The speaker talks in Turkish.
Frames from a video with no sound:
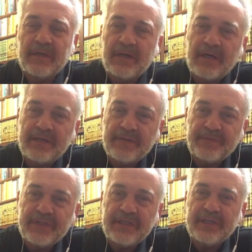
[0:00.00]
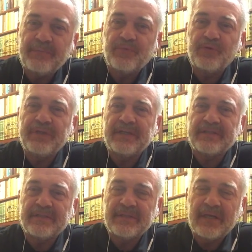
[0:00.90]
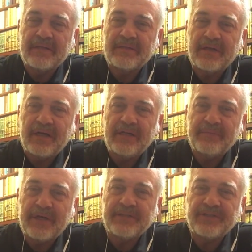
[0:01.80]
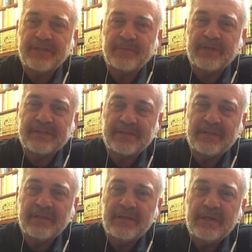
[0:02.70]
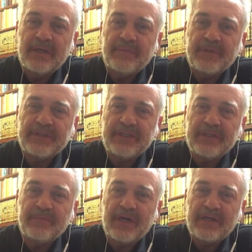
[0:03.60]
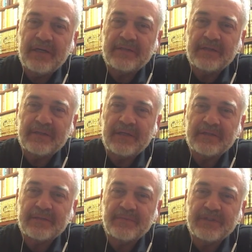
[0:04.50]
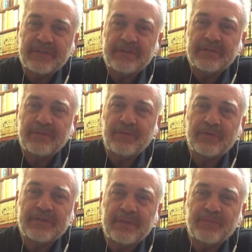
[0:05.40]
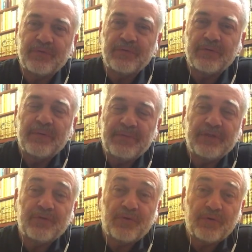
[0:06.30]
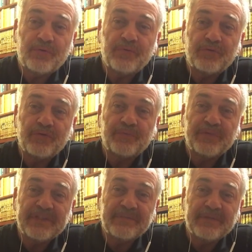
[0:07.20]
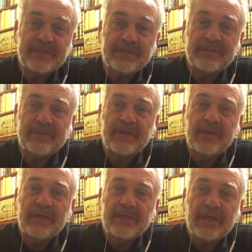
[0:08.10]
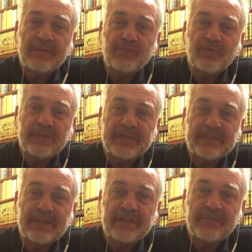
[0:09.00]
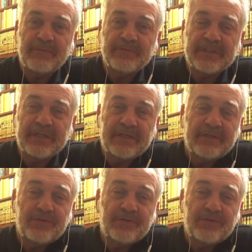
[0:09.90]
Hanefiliğin bünyesinden Taliban çıkması bir imalat hatası mıdır yoksa bu bir kötü sürpriz midir? Yani bunu nasıl anlamamız gerekir?